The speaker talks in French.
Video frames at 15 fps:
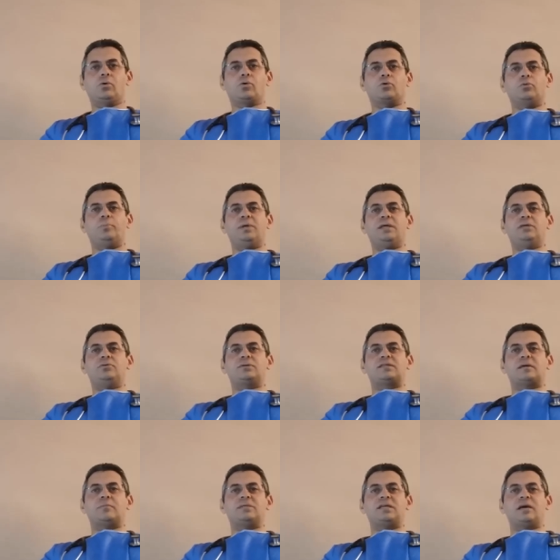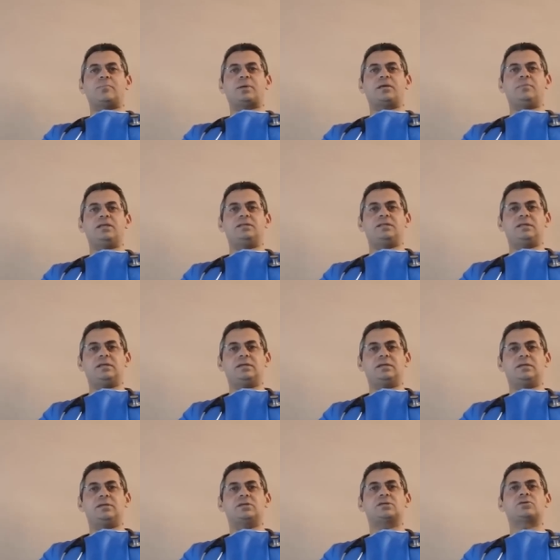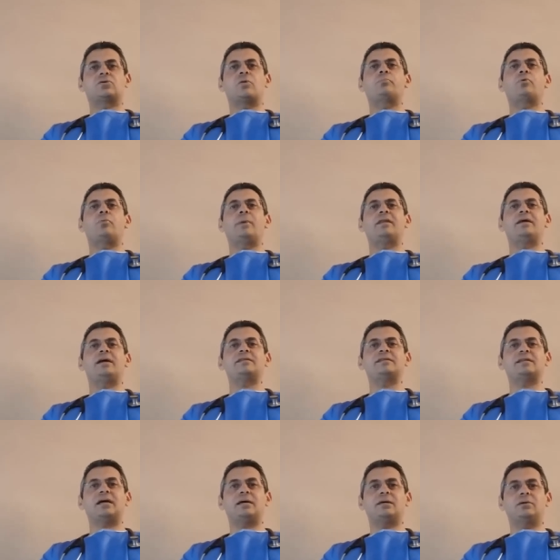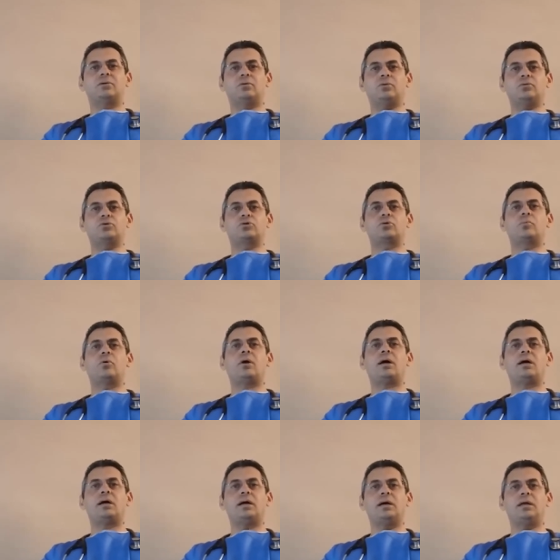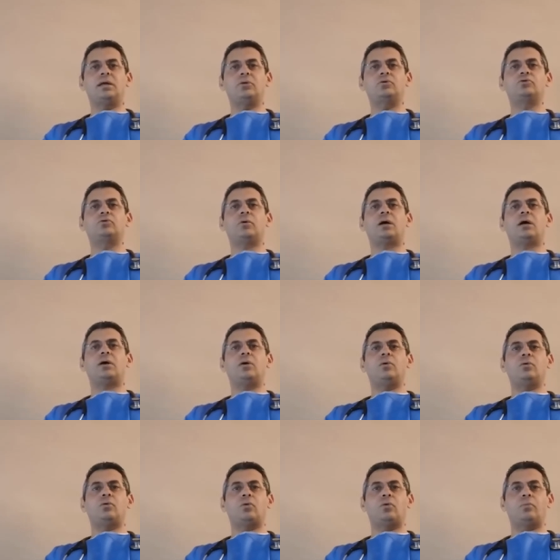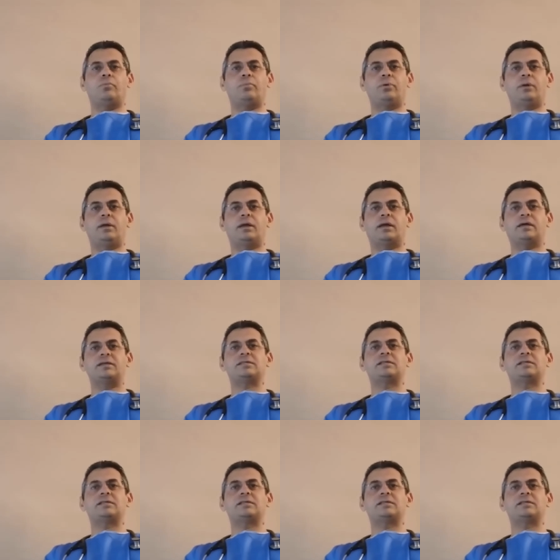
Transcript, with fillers: ukubi du samedi après-midi, Stop au madrasa, au Jumu'ah et au Doha en groupe.